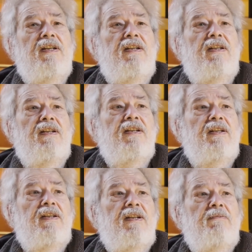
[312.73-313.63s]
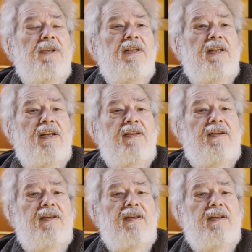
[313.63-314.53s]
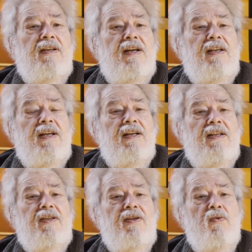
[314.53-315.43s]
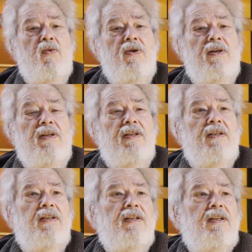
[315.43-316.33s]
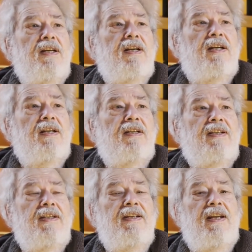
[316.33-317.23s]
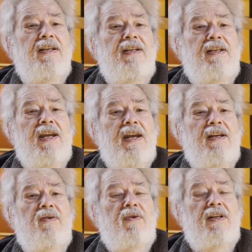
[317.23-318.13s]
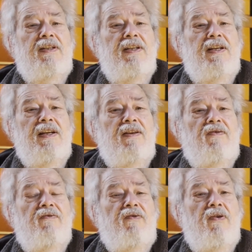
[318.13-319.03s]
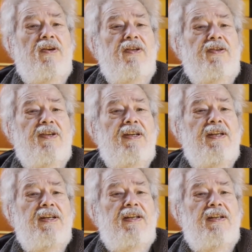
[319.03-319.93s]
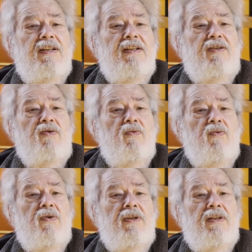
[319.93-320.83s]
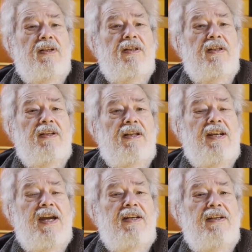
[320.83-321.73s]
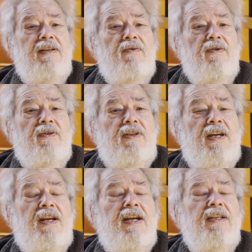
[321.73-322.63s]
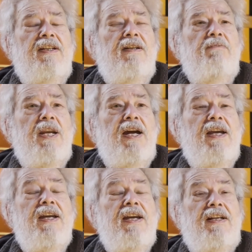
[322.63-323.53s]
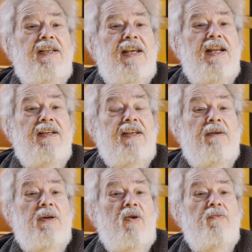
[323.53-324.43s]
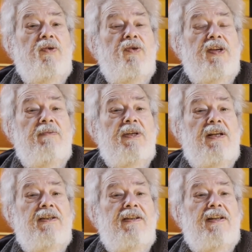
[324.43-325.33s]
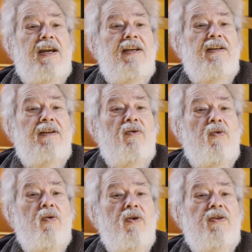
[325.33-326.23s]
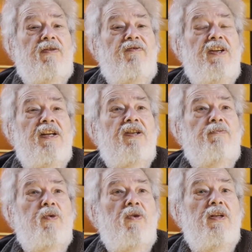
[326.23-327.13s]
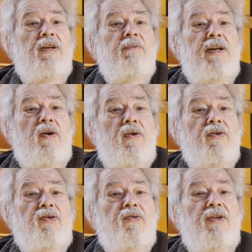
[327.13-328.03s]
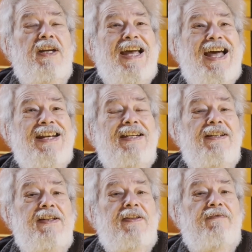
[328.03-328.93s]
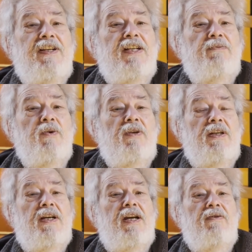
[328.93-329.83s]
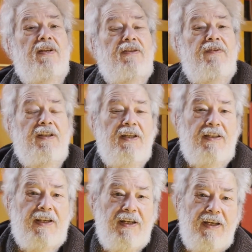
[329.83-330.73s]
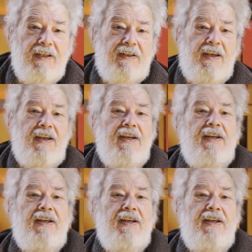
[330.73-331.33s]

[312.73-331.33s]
im Interesse ja, der Nation, der, des identitären oder des identischen Volkes äh, äh, zu äh, äh, leiten und dergleichen mehr. Das alles aber kommt zusammen, das ist eine höchst widersprüchliche Melange und gerade in dieser Widersprüchlichkeit, und das wäre jetzt ein erster